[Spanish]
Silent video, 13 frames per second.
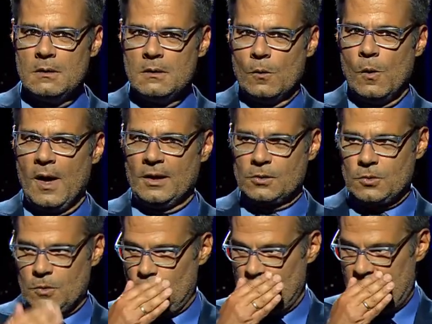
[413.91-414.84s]
o el
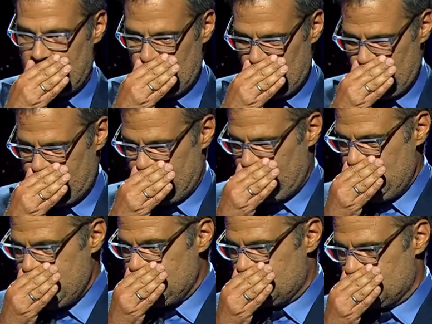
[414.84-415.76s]
colágeno de
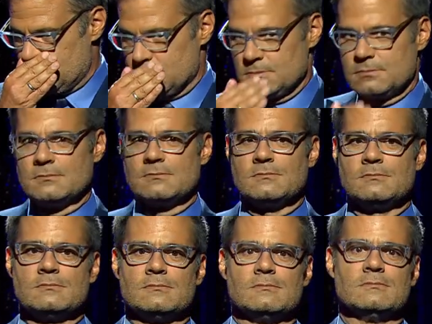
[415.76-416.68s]
Pablito.
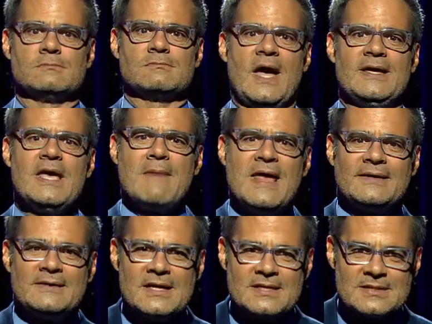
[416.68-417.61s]
Ayer
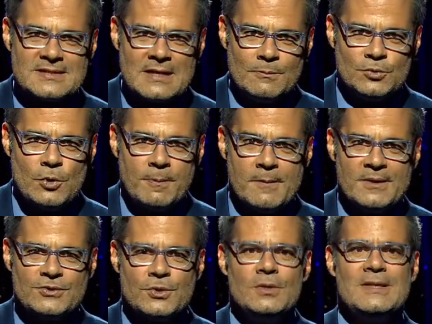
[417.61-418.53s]
martes el mundo
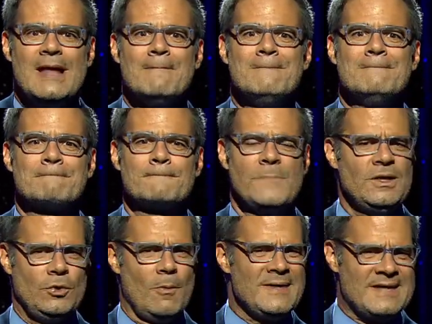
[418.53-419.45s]
experimentó
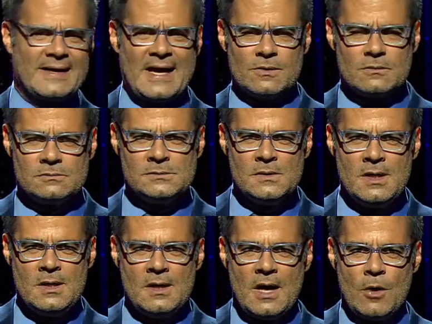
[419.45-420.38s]
lo más cercano
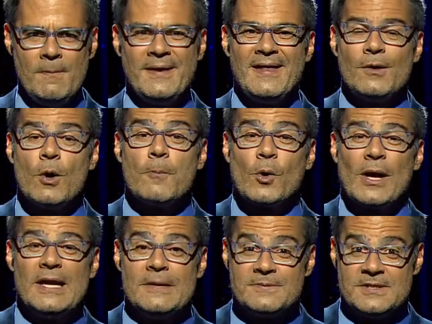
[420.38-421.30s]
a un verdadero
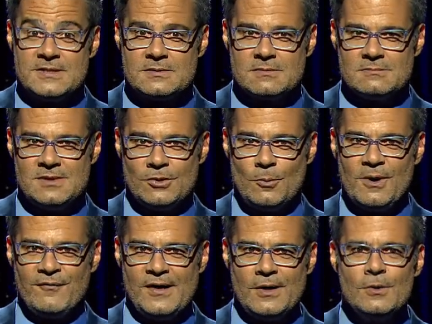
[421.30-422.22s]
apocalipsis. Y no me
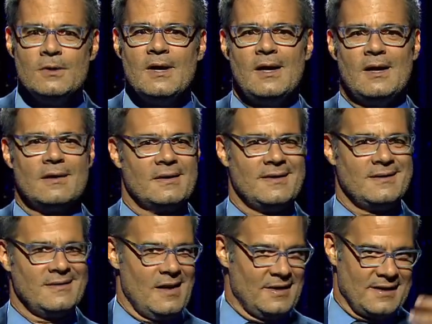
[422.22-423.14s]
refiero al,
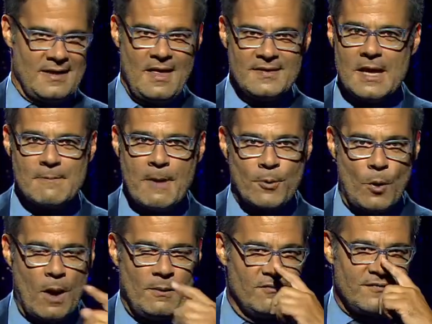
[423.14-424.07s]
cada día más
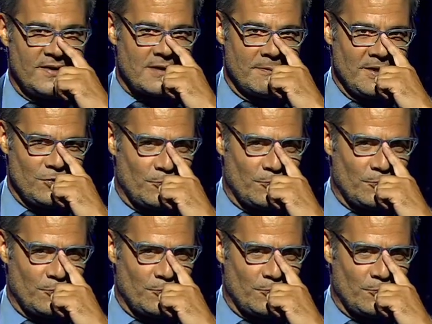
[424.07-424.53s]
probable enfrentamiento